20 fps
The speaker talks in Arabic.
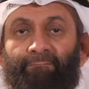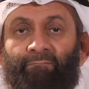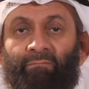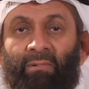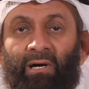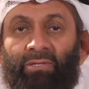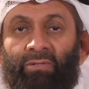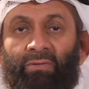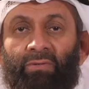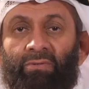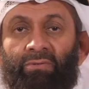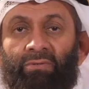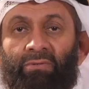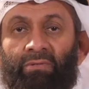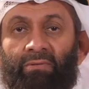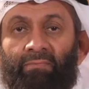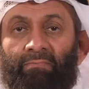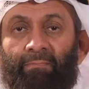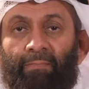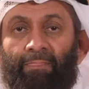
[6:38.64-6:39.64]
ما تعود
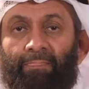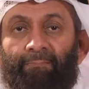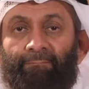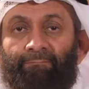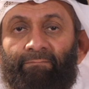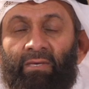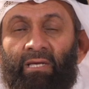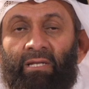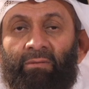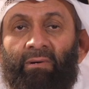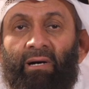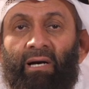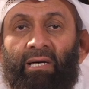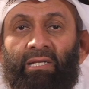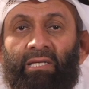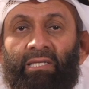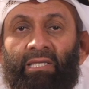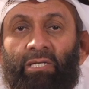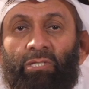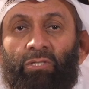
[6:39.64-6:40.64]
المال
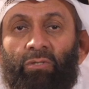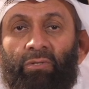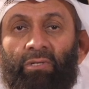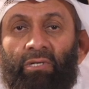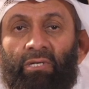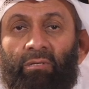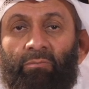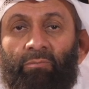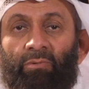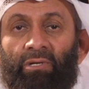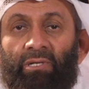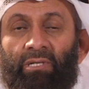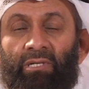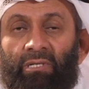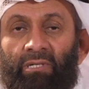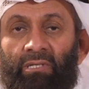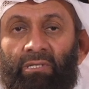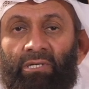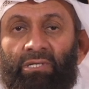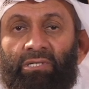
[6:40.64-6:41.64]
اذا سرق
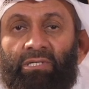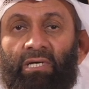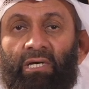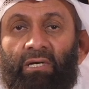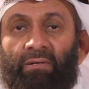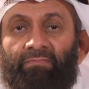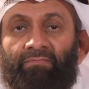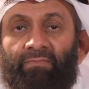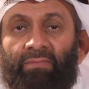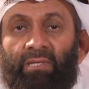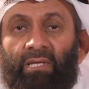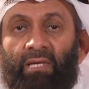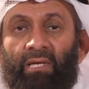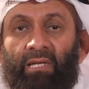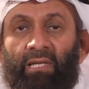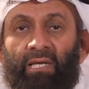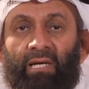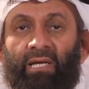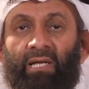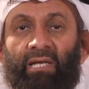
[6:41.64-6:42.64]
ممكن يرجع
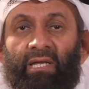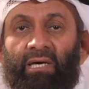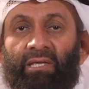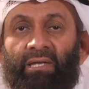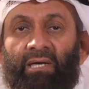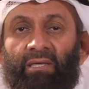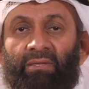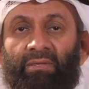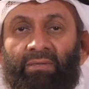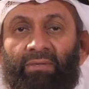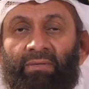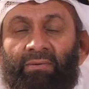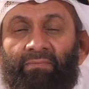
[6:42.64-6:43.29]
لكن الاعراض